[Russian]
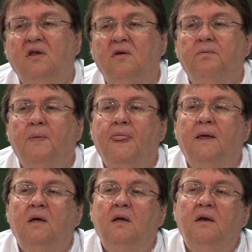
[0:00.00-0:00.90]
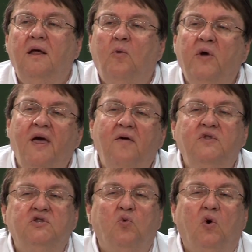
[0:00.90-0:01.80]
Мы узнаем также
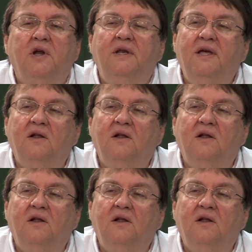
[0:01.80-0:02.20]
о